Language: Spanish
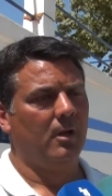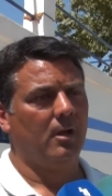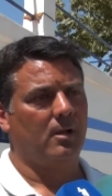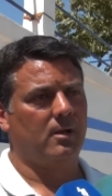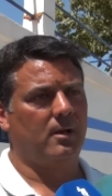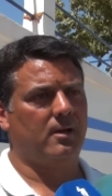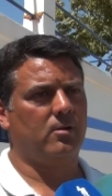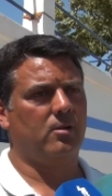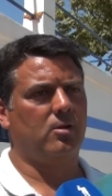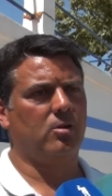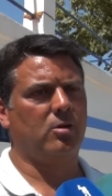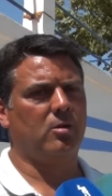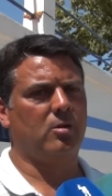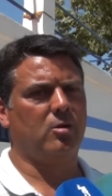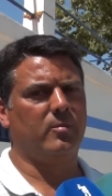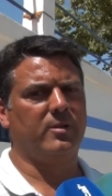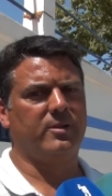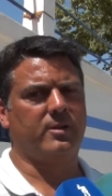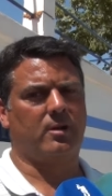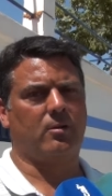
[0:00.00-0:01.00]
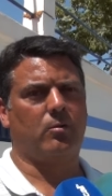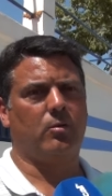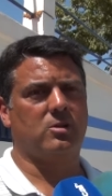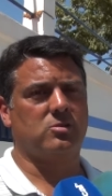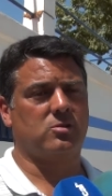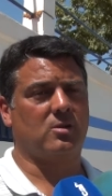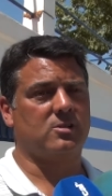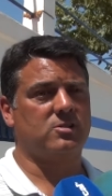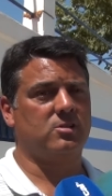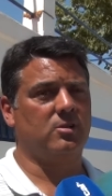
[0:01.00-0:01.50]
Claro, es lo que he comentado en
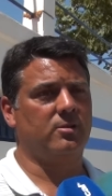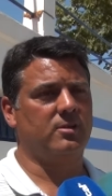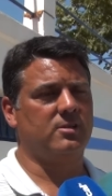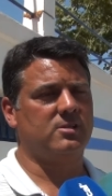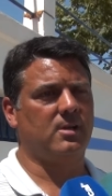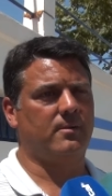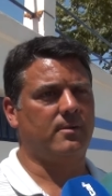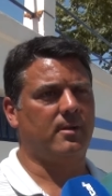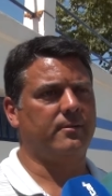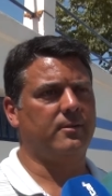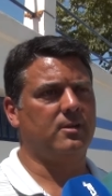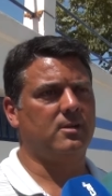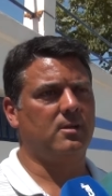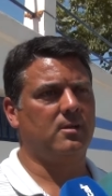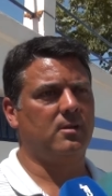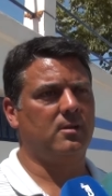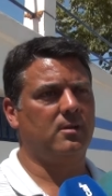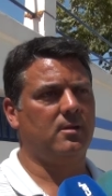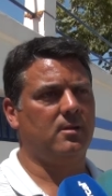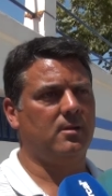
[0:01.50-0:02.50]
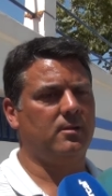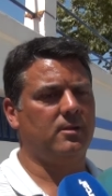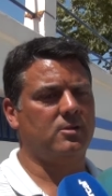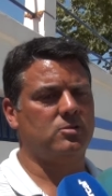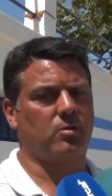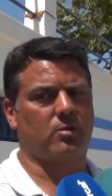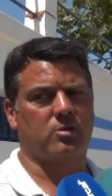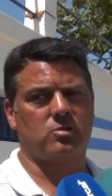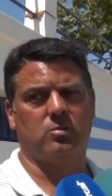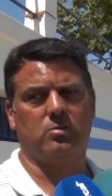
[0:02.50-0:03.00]
algunas ocasiones. Se hablan de,
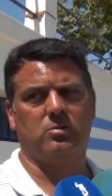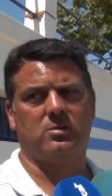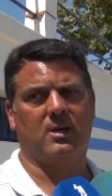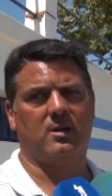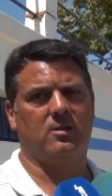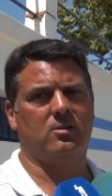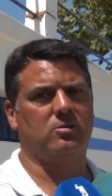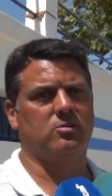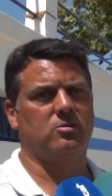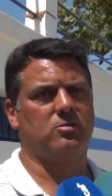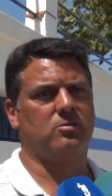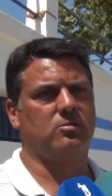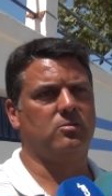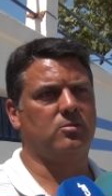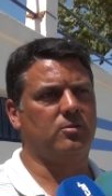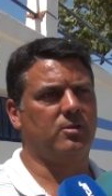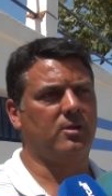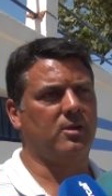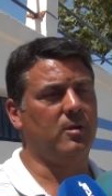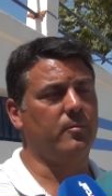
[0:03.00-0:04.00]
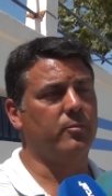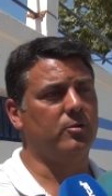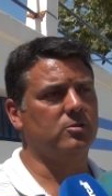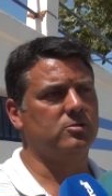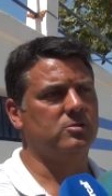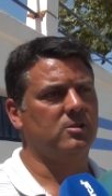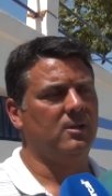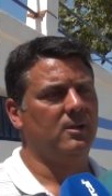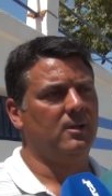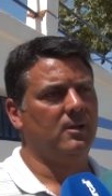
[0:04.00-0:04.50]
estos resultados con,
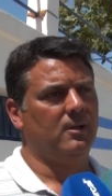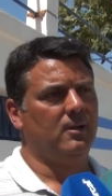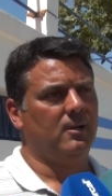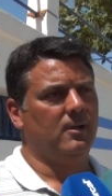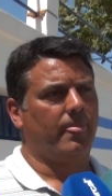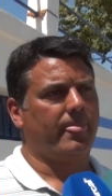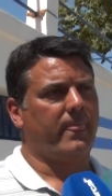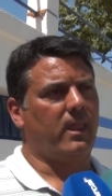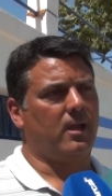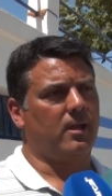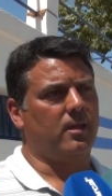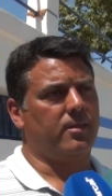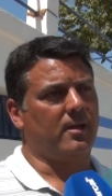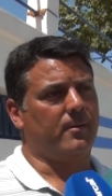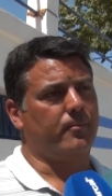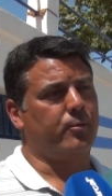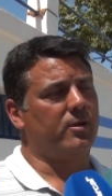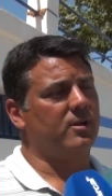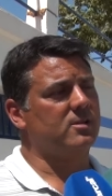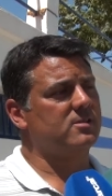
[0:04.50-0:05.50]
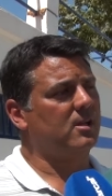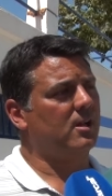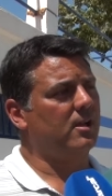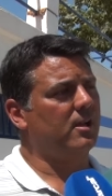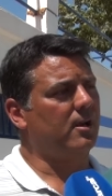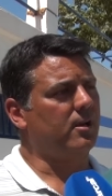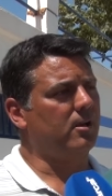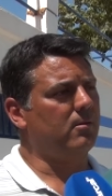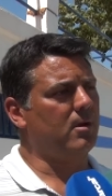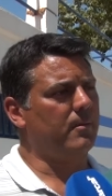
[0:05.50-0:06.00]
equipos que quizás puedan estar
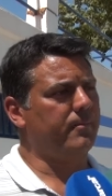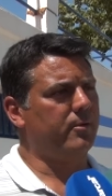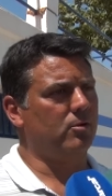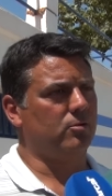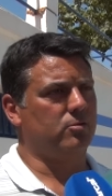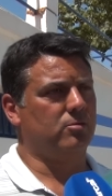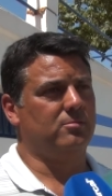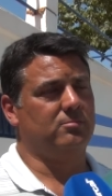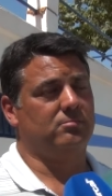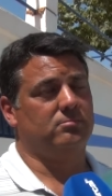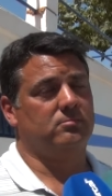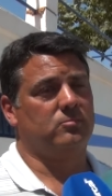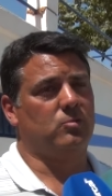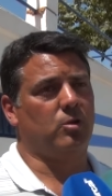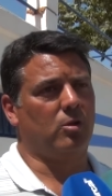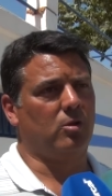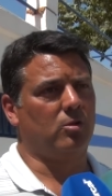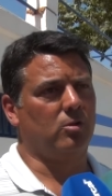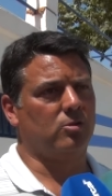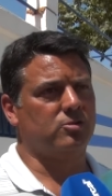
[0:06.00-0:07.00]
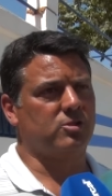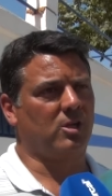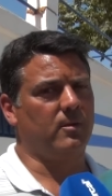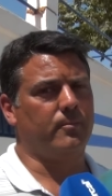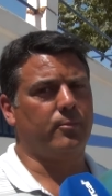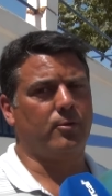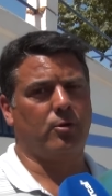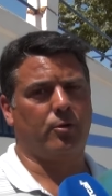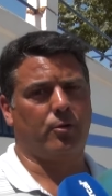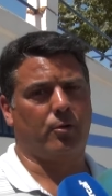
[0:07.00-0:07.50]
ahí arriba, pero todos los
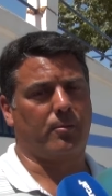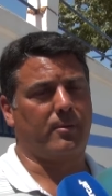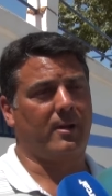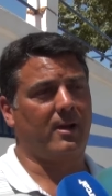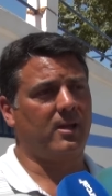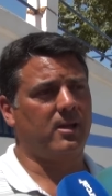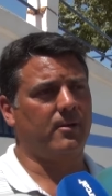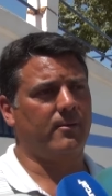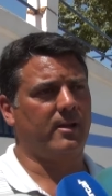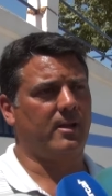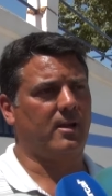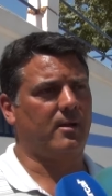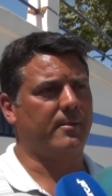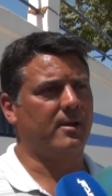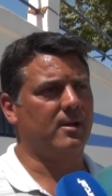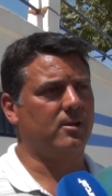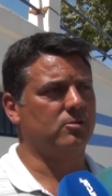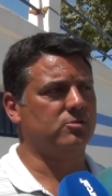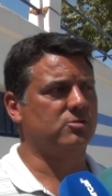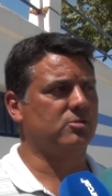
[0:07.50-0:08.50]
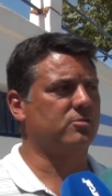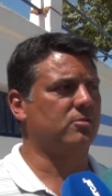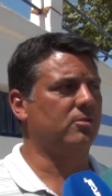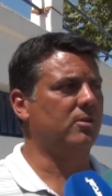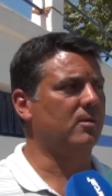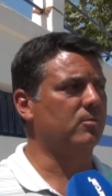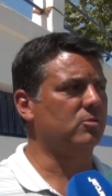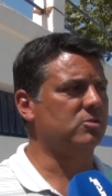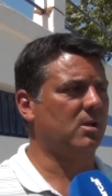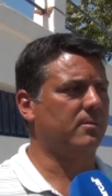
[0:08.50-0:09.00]
equipos lo normal es que vayan a más. Nosotros
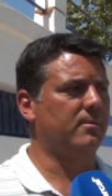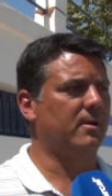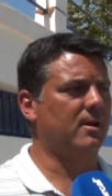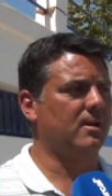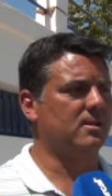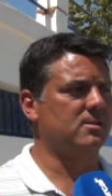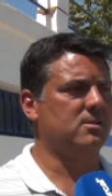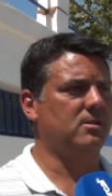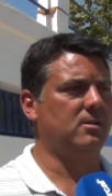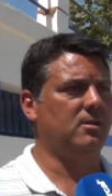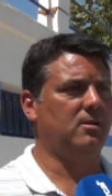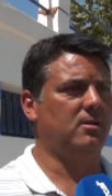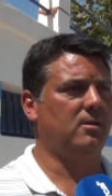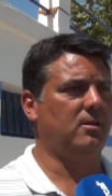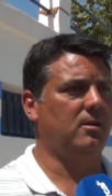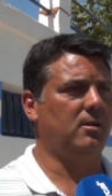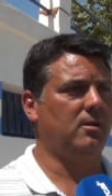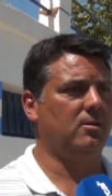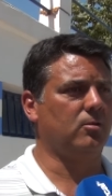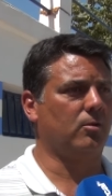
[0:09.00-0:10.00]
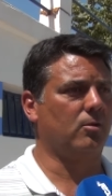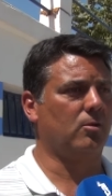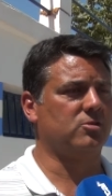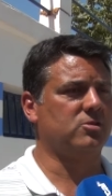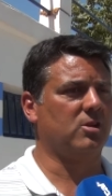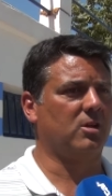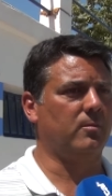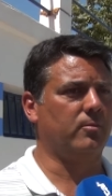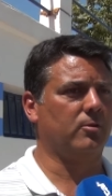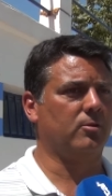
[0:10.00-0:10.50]
iremos a más y, y todos
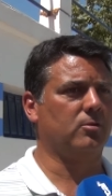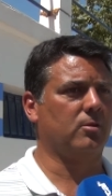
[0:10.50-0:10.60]
los equipos.